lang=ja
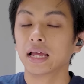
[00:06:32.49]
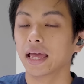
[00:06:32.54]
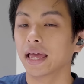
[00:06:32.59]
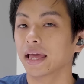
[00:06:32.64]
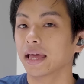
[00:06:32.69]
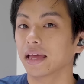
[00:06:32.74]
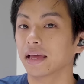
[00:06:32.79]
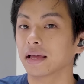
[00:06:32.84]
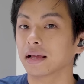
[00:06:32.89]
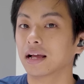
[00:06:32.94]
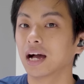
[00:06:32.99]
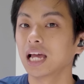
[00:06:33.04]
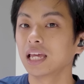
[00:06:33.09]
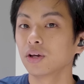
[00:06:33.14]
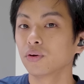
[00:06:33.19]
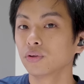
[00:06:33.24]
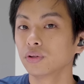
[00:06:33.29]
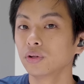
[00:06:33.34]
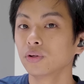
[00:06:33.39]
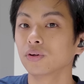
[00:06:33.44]
えー、
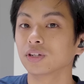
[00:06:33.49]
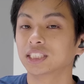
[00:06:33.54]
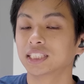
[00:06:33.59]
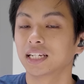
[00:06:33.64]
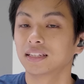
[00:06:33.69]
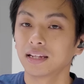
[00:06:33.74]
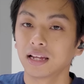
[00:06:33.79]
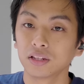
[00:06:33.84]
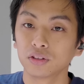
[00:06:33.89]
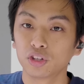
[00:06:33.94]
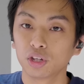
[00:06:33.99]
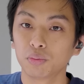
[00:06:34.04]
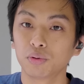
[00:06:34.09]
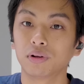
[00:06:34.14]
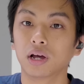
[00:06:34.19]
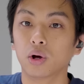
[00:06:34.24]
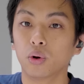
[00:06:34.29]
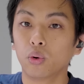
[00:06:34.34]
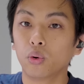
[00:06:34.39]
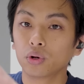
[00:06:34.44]
外音の遮断というも
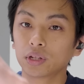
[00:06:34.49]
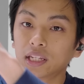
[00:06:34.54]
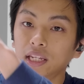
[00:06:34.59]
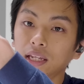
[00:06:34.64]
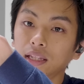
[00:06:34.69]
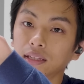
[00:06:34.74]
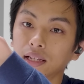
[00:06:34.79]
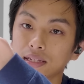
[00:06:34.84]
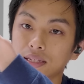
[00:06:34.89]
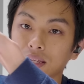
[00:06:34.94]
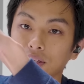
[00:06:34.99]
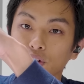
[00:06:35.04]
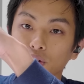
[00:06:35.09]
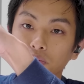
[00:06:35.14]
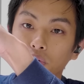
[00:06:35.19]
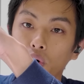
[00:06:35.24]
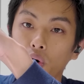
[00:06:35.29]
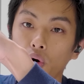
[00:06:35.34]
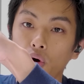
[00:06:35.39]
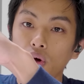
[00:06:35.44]
のは大きいんですけ
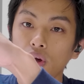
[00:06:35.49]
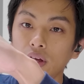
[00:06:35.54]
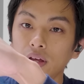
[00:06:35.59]
ども